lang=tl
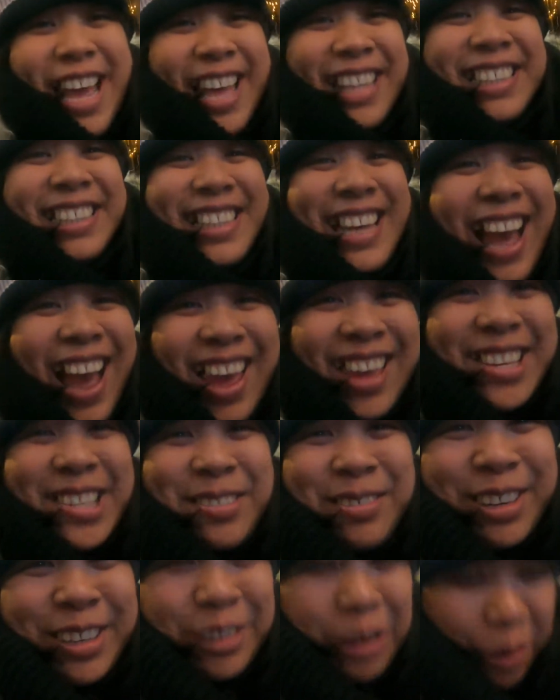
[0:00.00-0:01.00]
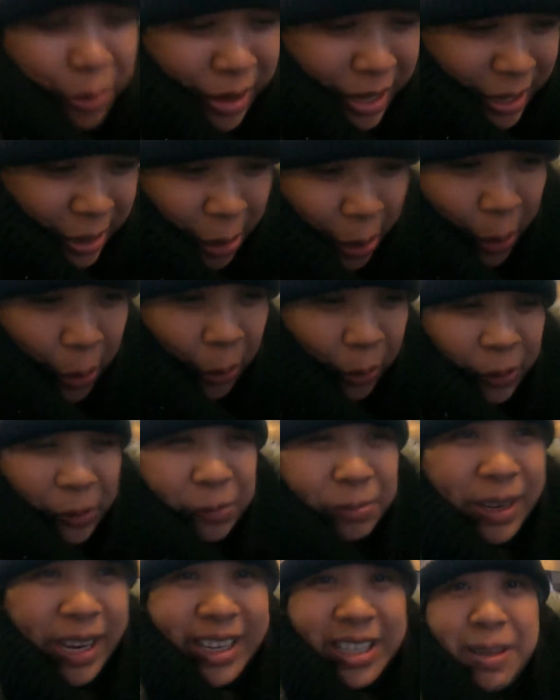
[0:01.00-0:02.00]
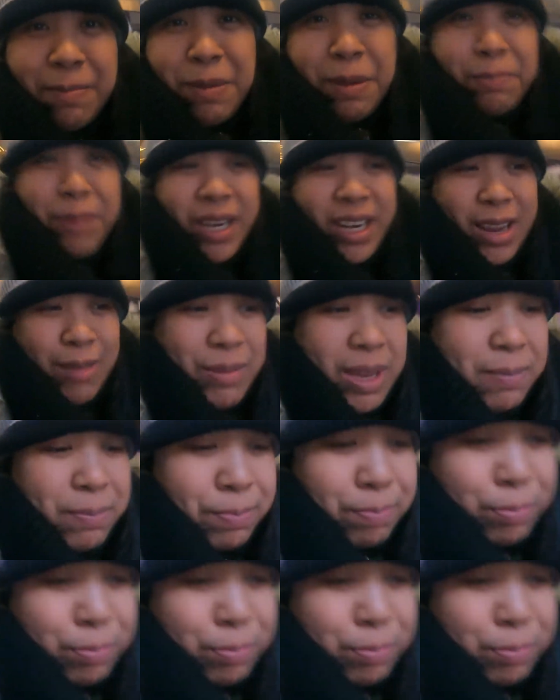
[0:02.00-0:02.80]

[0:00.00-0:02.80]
done guys. We're going home. Hindi pa pala may